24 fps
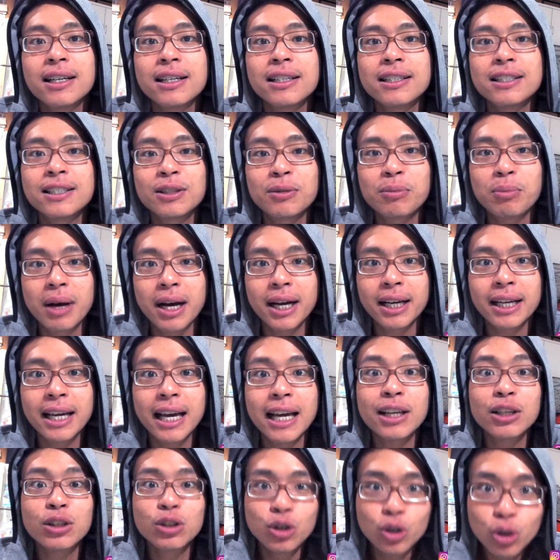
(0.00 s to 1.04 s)

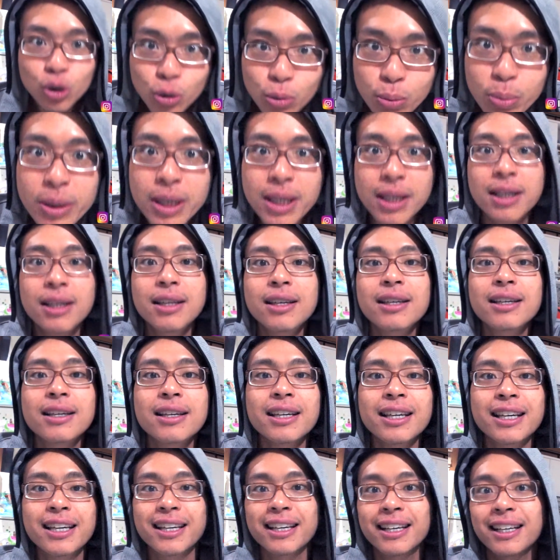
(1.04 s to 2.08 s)
Sebagai newbie,
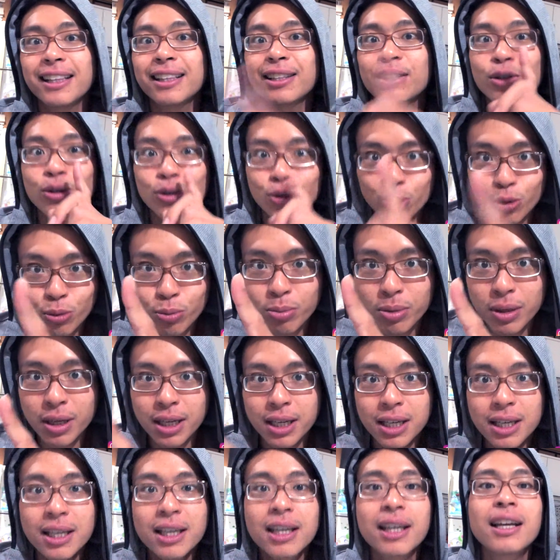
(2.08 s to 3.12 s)
ingat
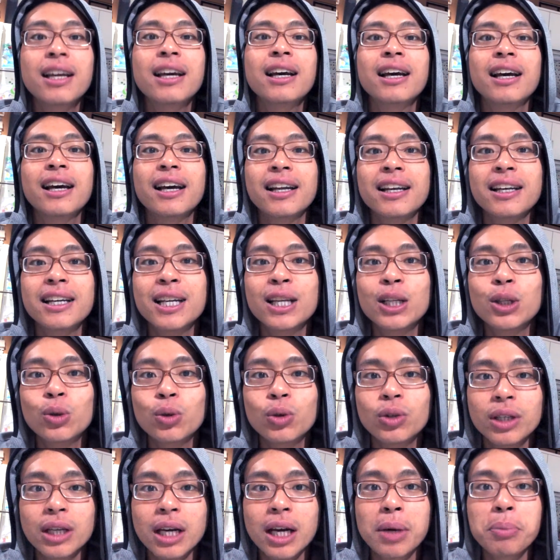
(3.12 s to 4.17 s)
newbie di
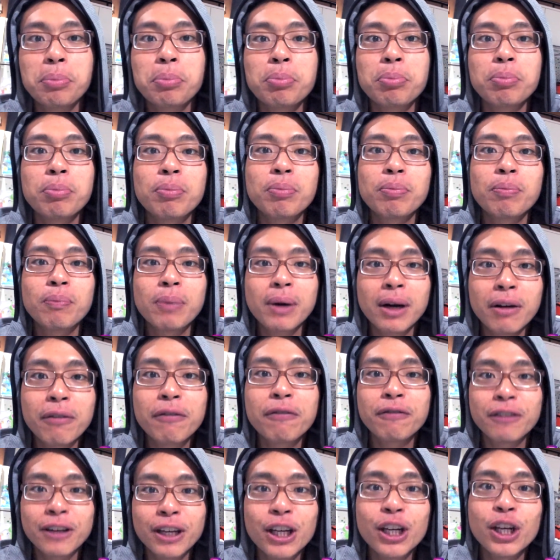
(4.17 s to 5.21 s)
dunia
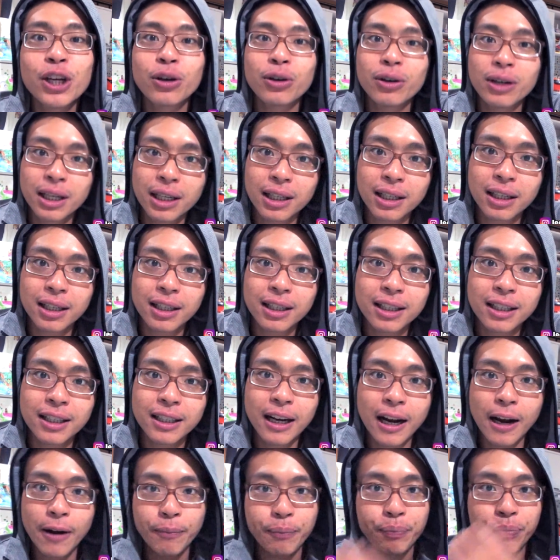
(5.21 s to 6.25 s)
pervideoan
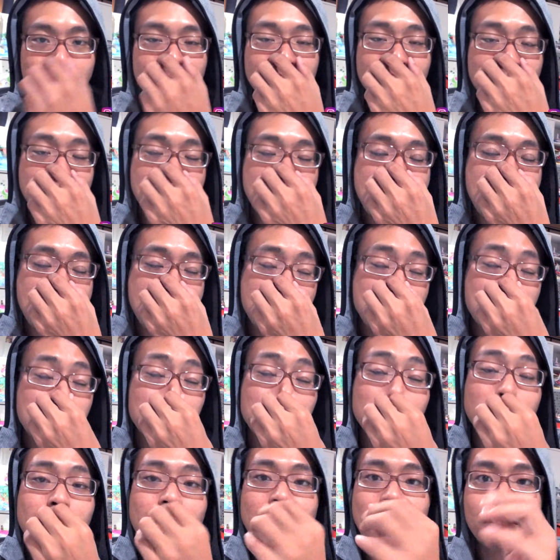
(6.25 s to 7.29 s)
Nah,
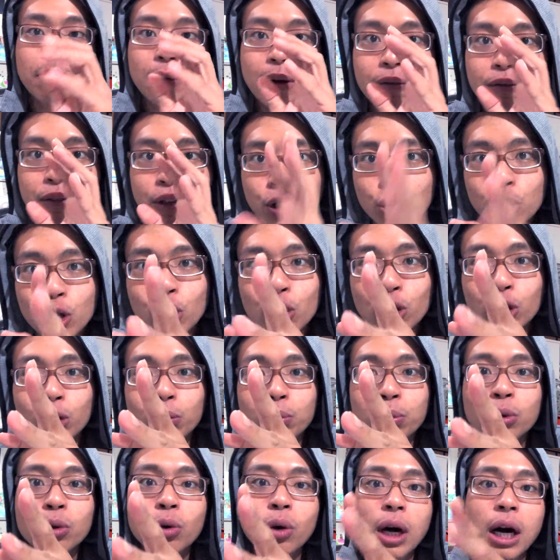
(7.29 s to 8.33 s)
beberapa video
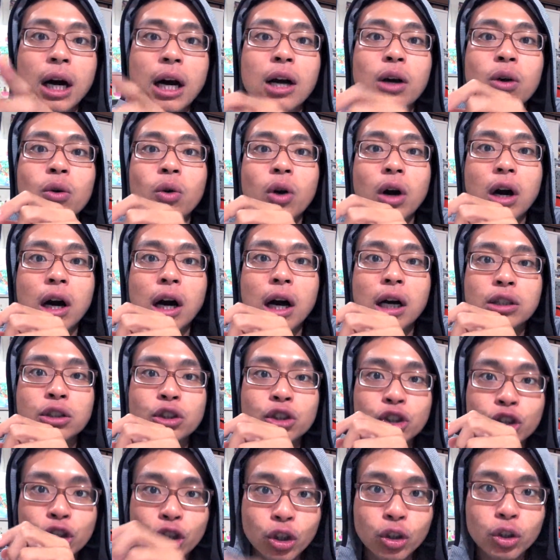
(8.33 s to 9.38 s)
YouTube gue, gue
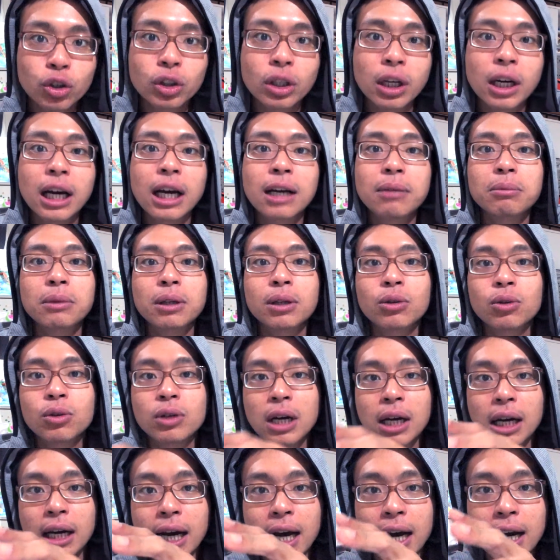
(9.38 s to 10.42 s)
shoot dengan
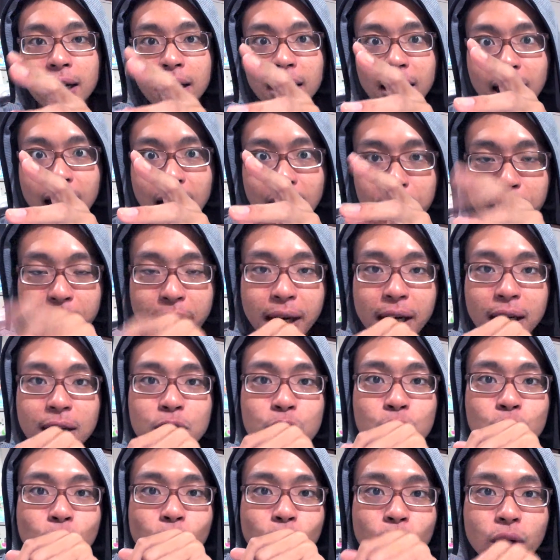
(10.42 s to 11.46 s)
menggunakan kamera
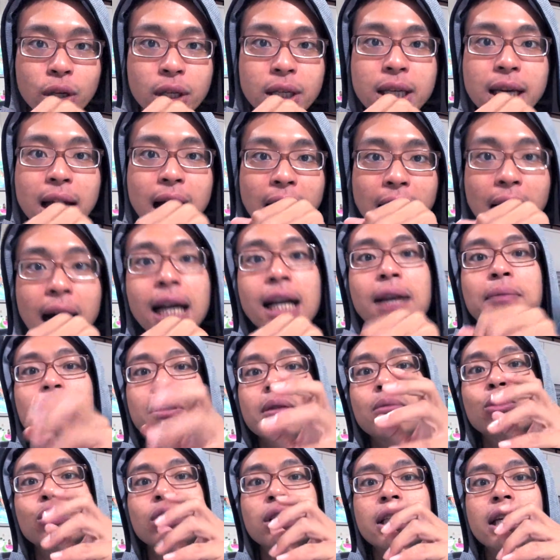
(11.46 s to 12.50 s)
Sony
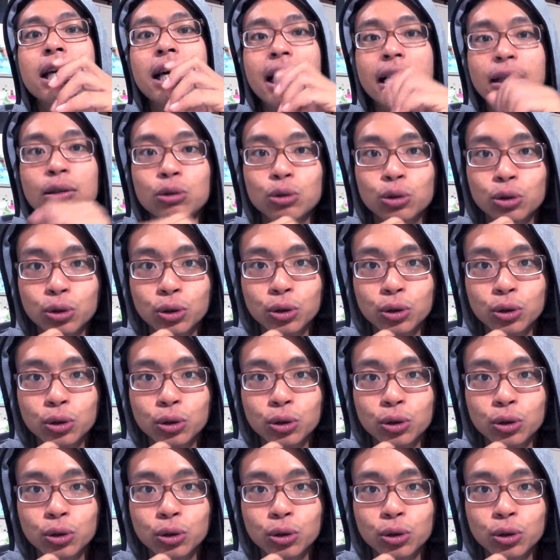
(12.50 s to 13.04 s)
A6300